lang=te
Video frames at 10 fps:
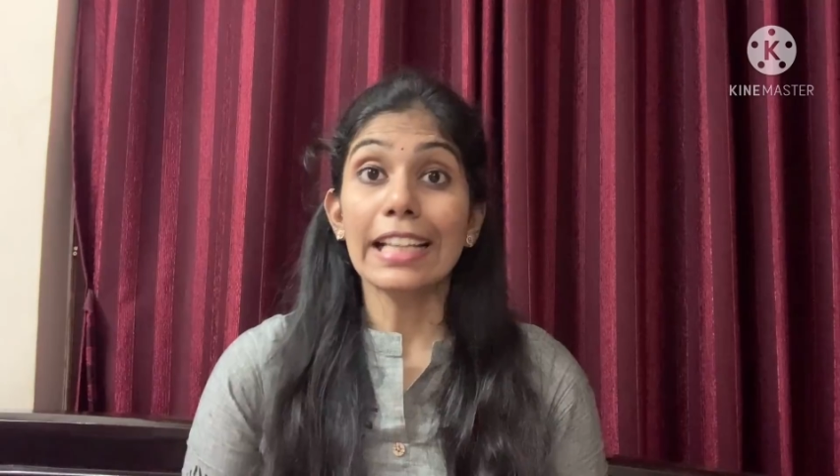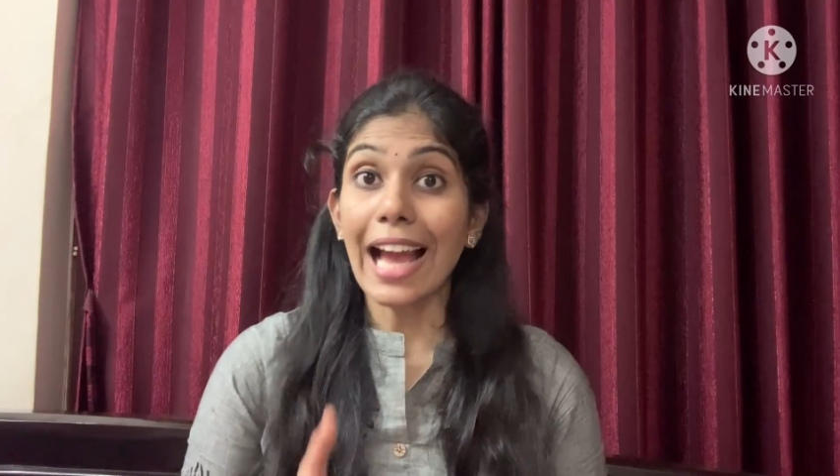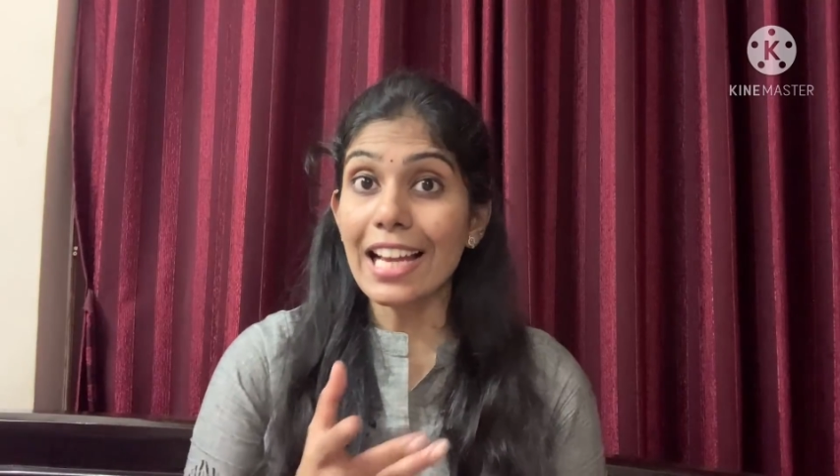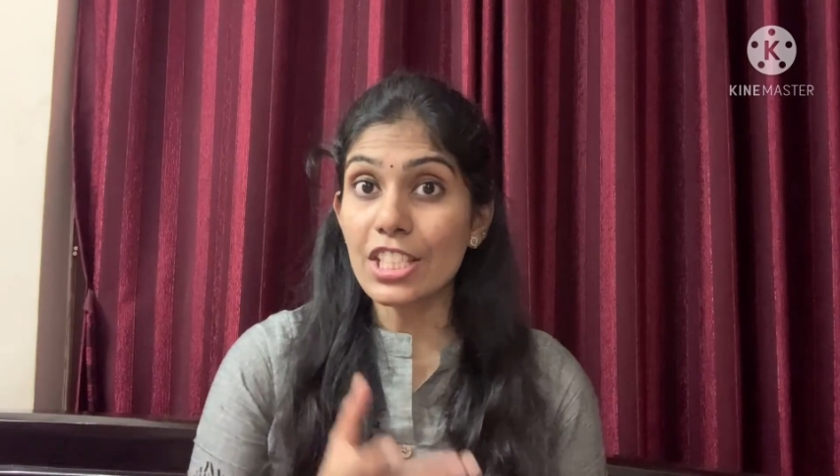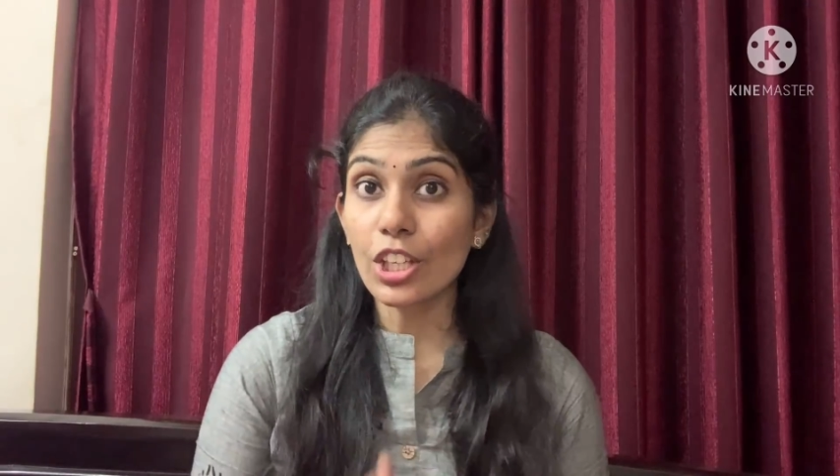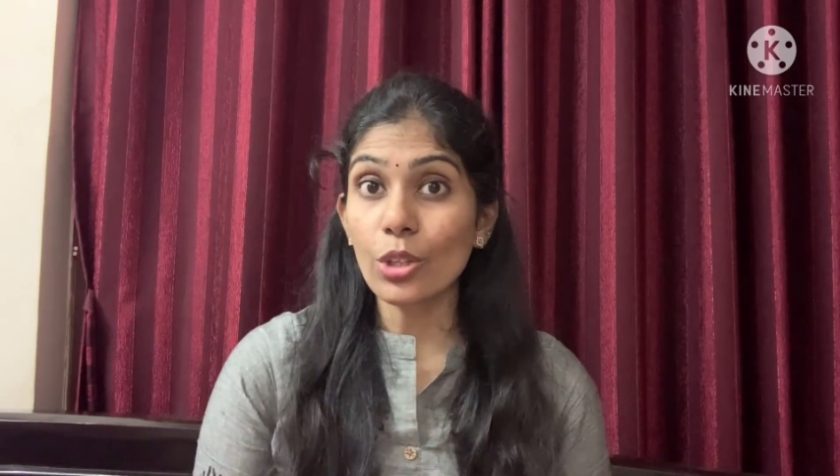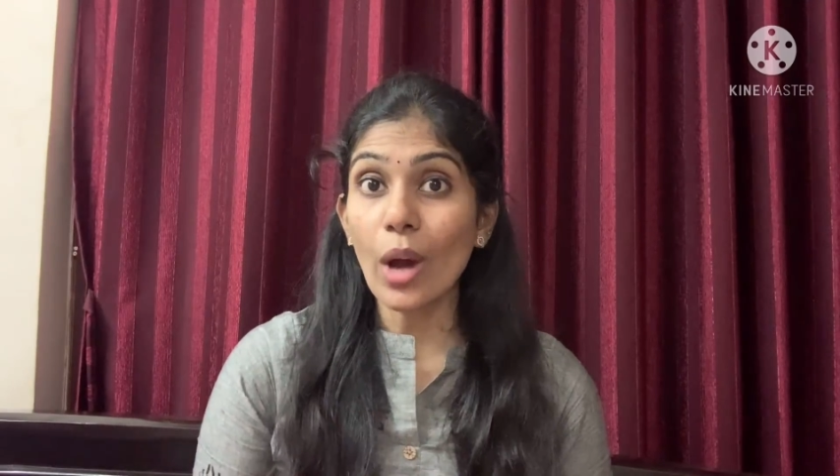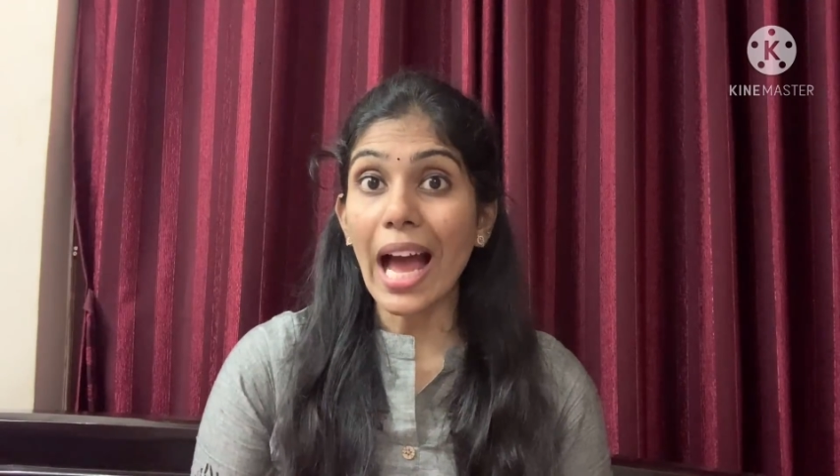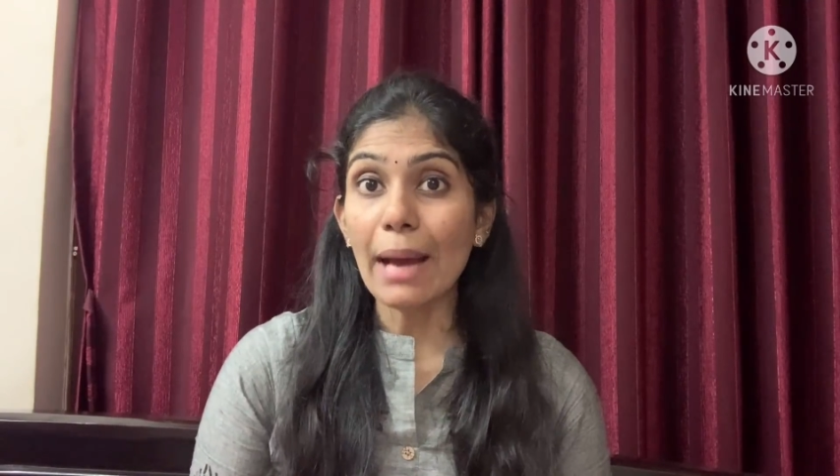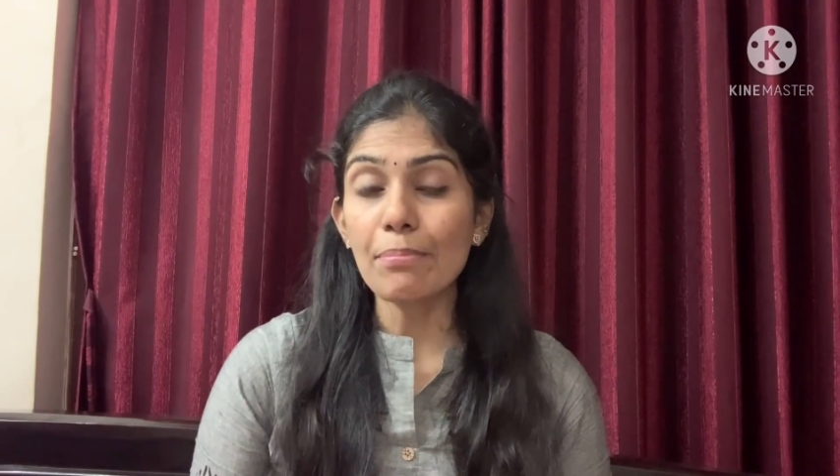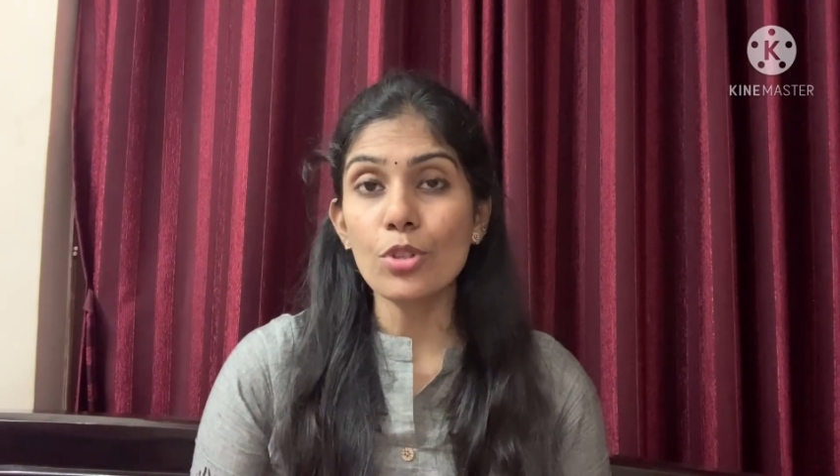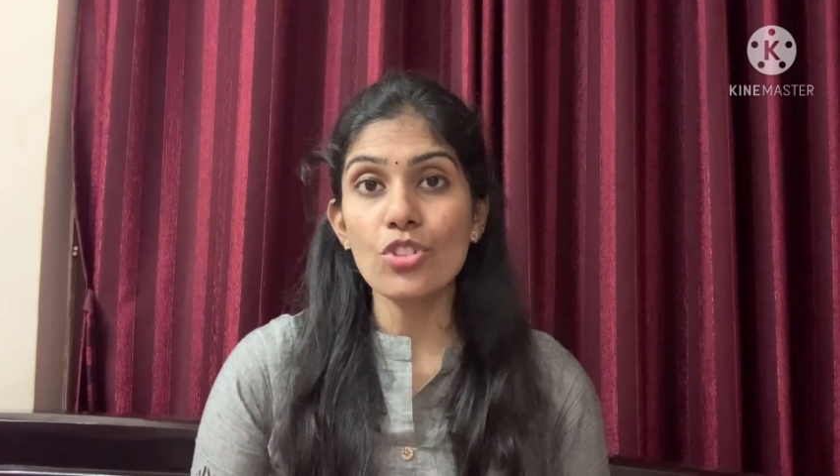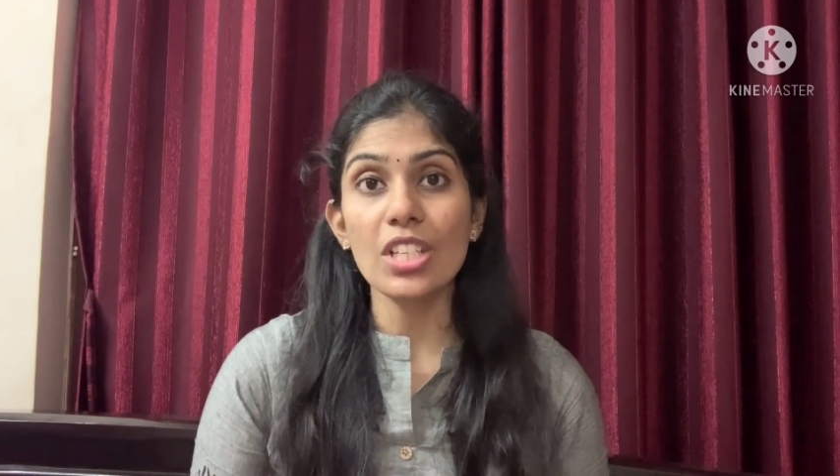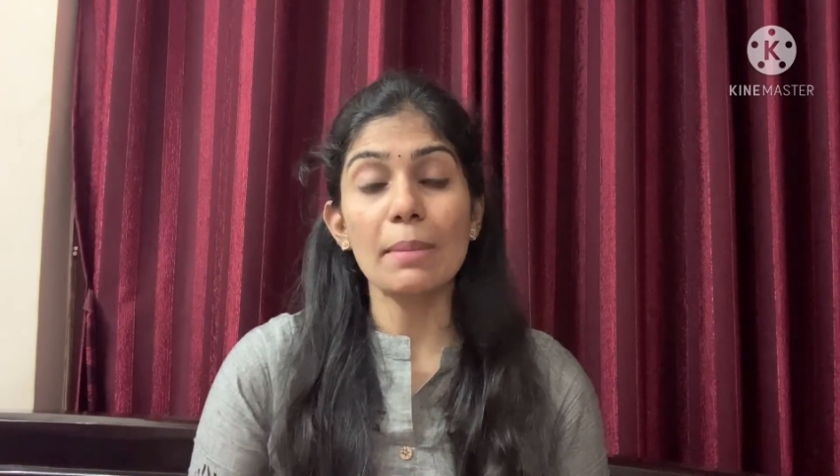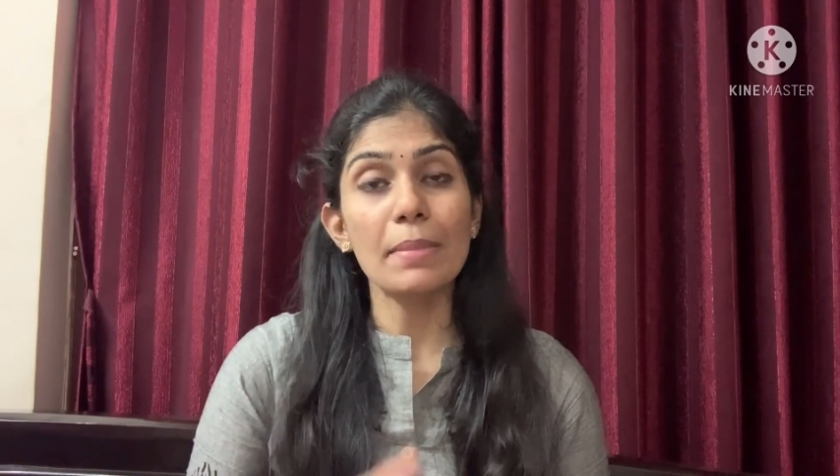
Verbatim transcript: క్యాష్ కరో యాప్ నుంచి